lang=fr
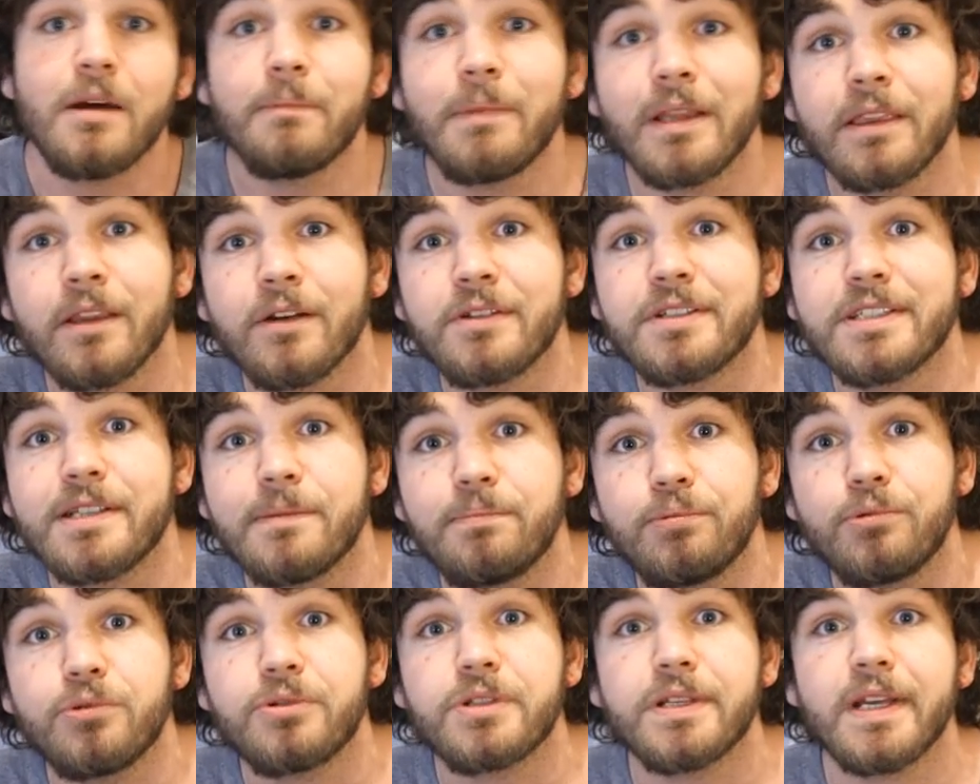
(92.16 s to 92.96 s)
Maintenant, c'est
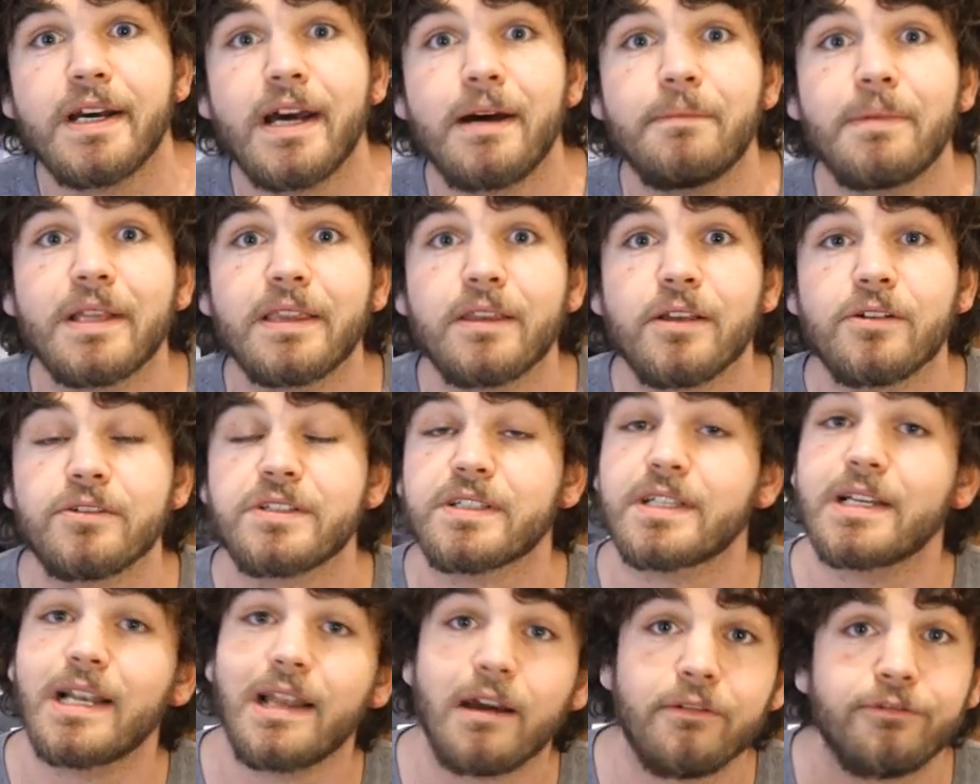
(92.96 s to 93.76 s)
plus ça. Maintenant,
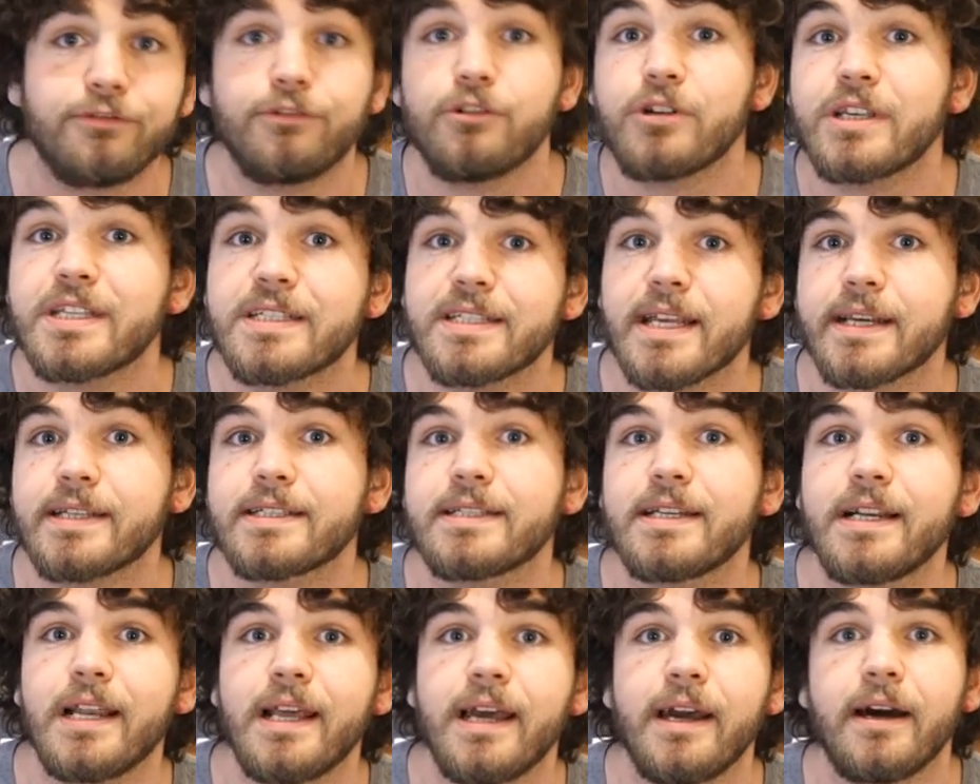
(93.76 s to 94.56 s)
c'est l'info qui
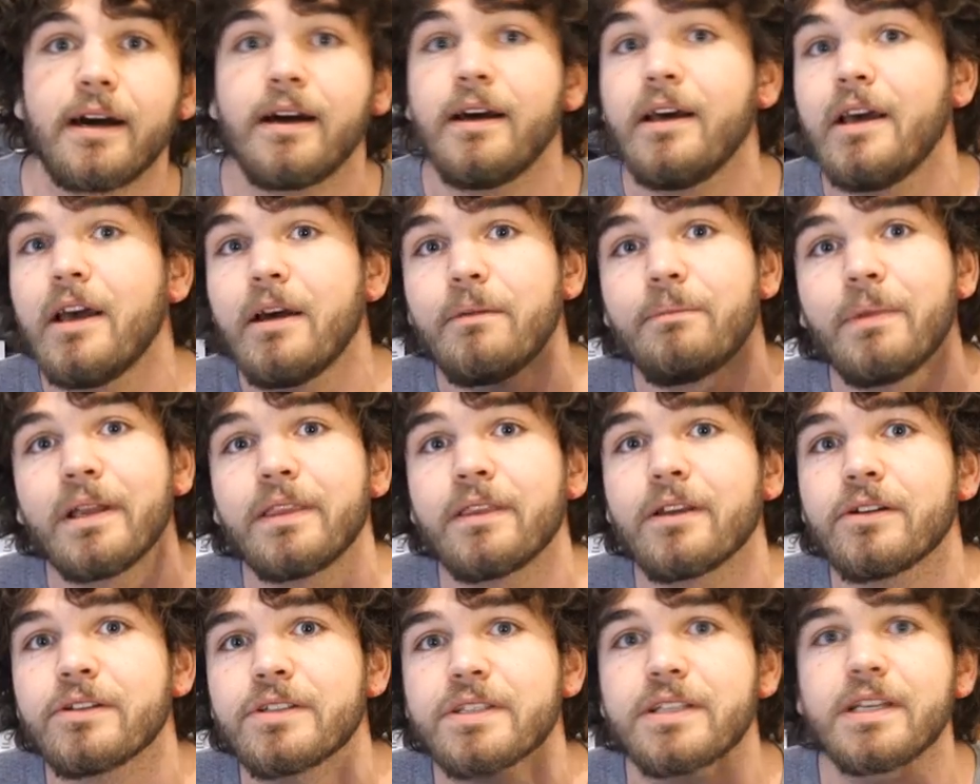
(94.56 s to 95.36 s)
s'accélère.
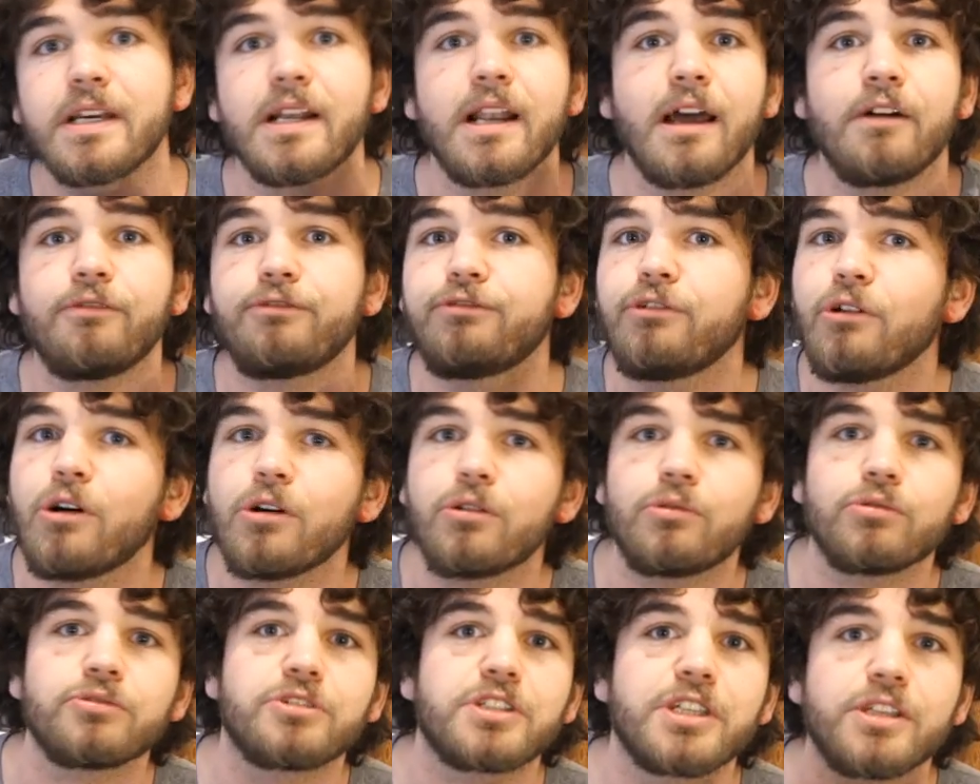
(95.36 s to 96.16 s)
Maintenant, c'est l'info
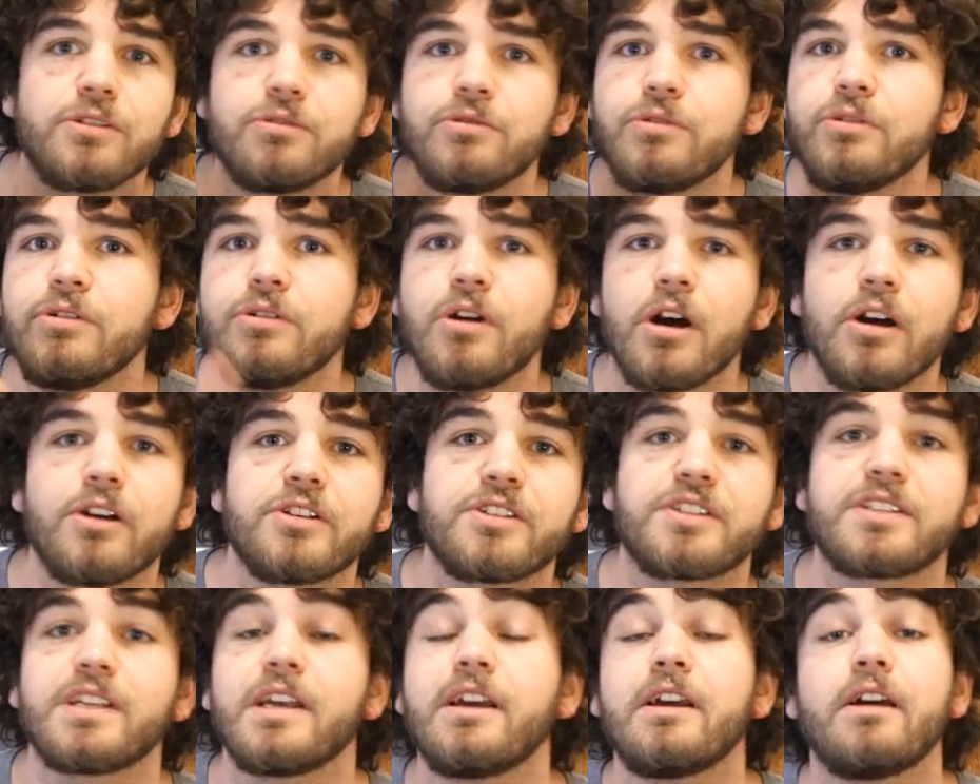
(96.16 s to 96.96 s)
en continu. Euh,
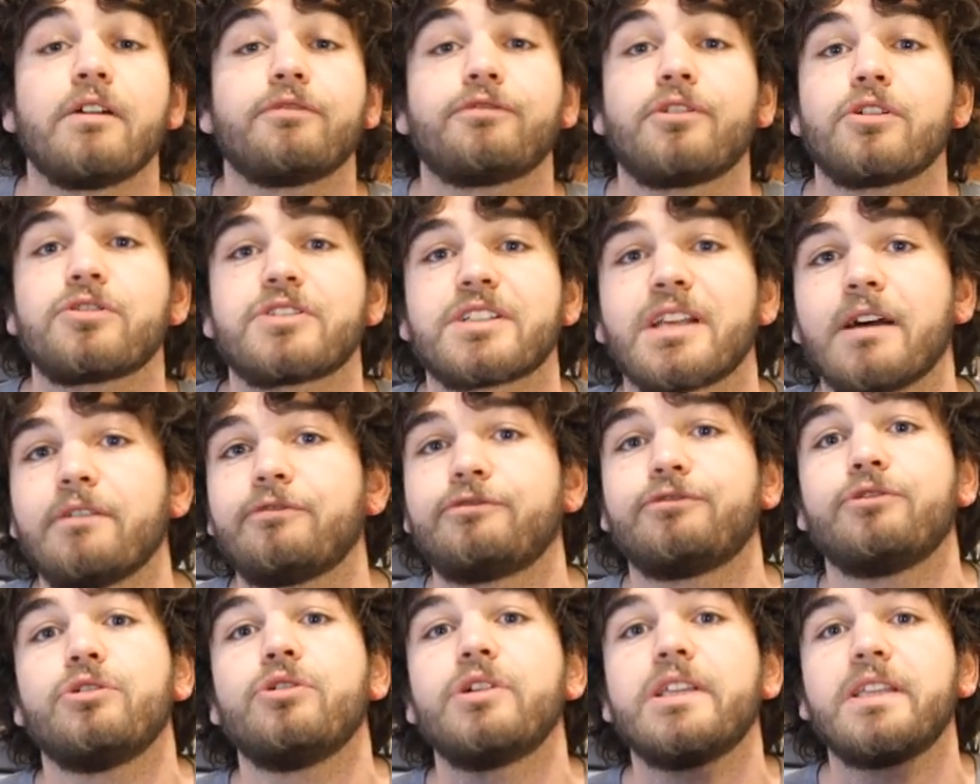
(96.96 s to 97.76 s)
c'est euh, France
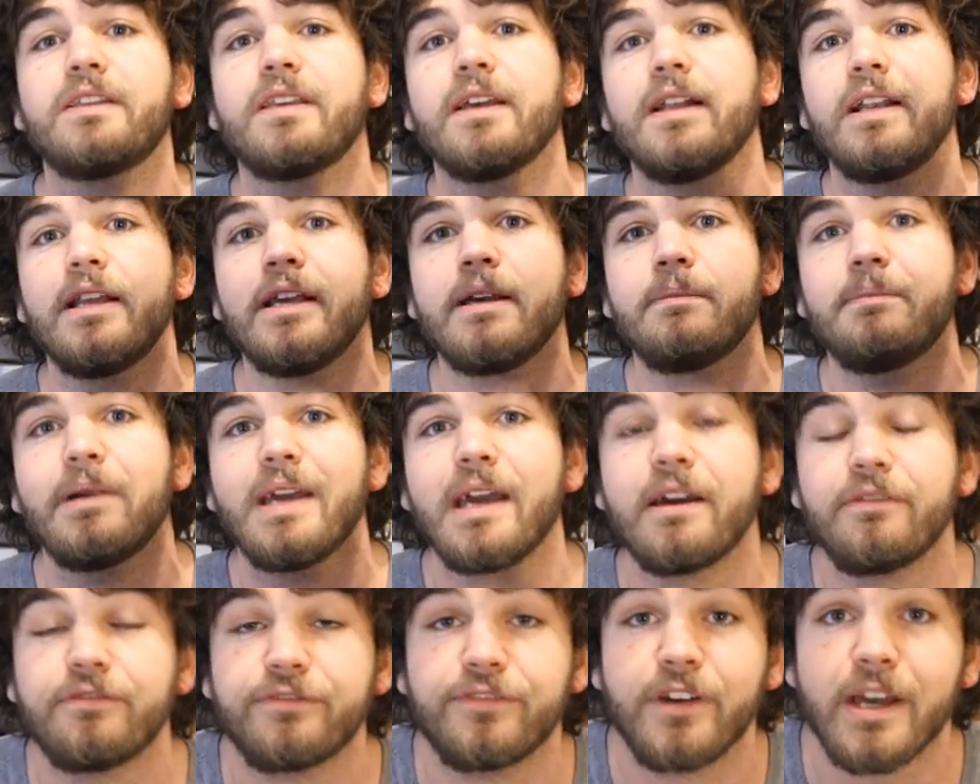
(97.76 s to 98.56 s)
Info, ITélé, e,
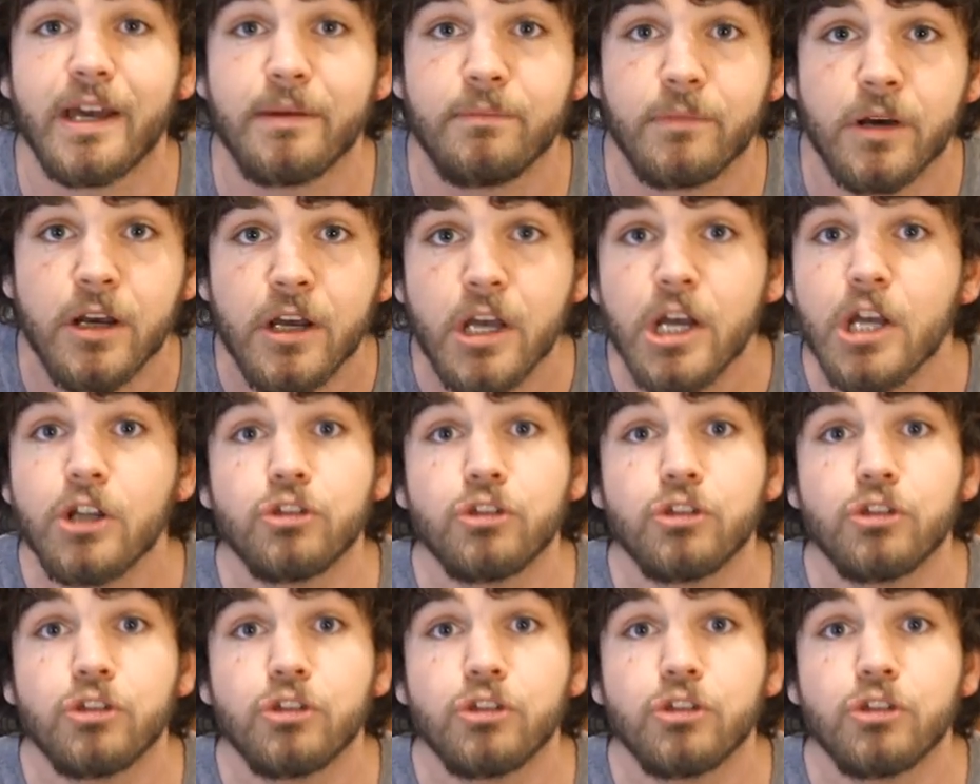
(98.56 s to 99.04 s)
BFM.